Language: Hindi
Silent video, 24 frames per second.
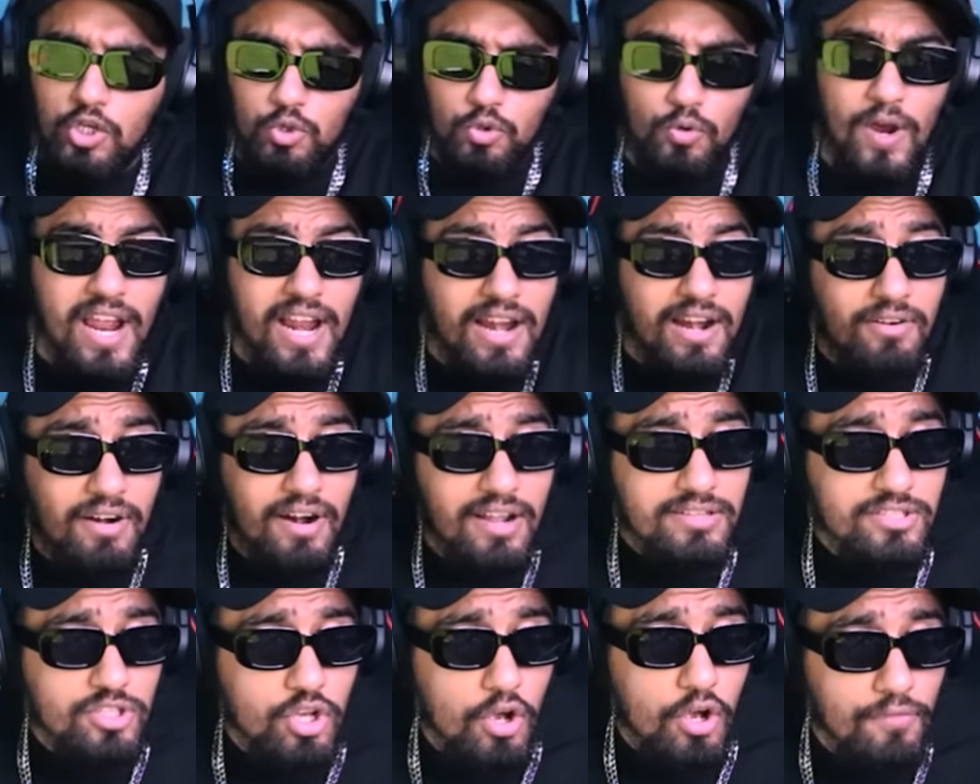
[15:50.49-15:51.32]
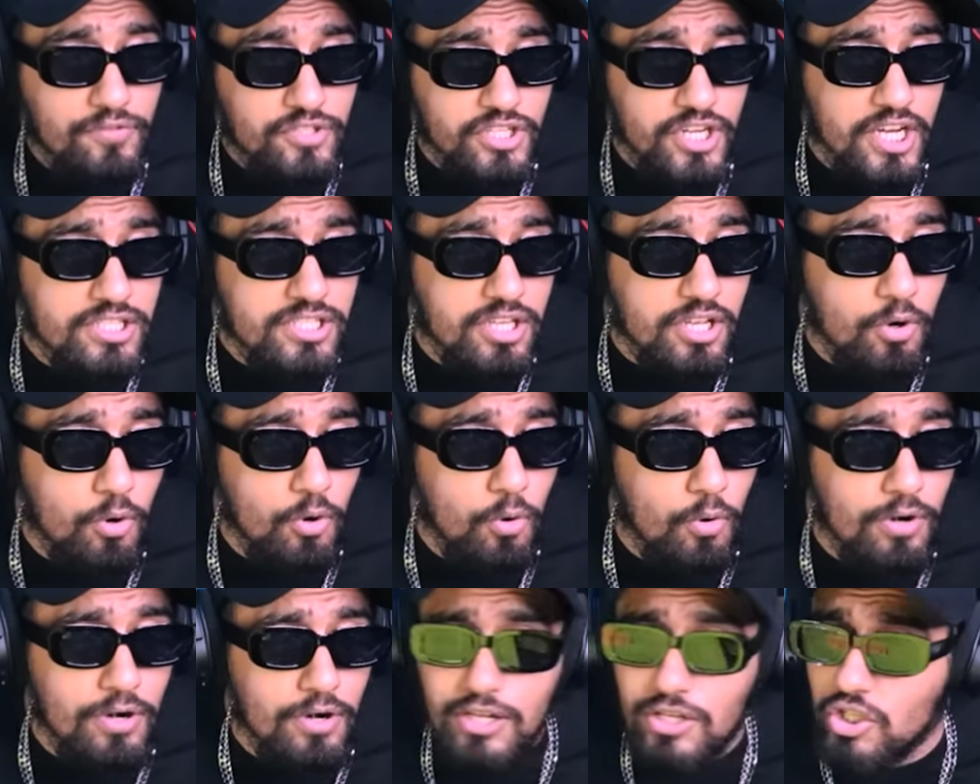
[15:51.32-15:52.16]
12 runs of Jason
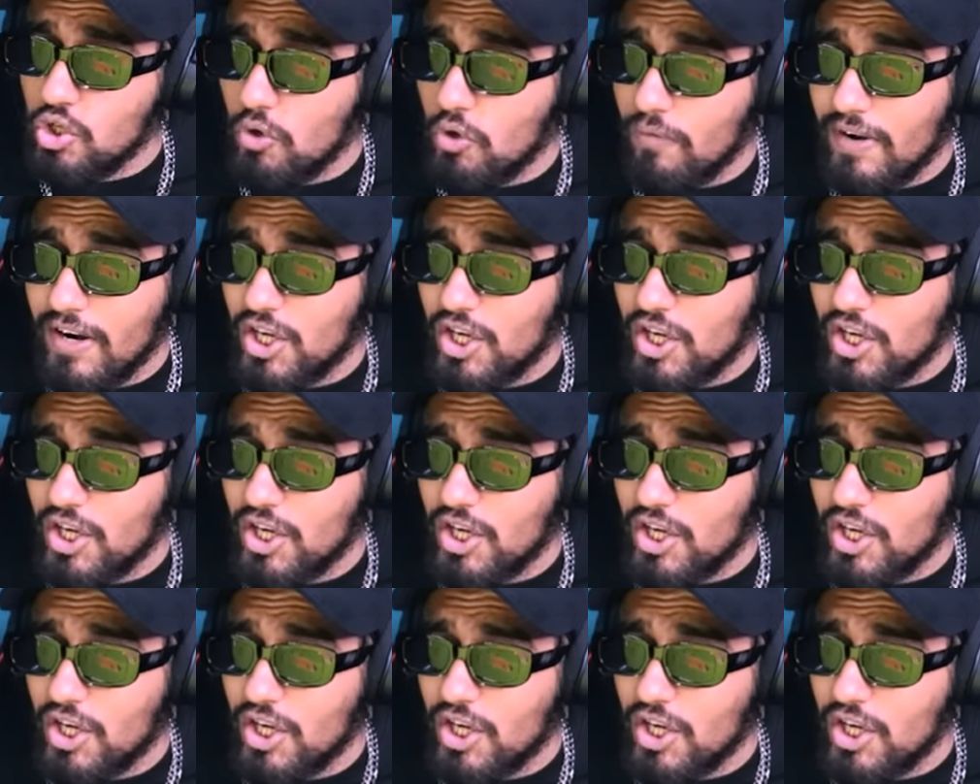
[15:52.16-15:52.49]
Holder's over.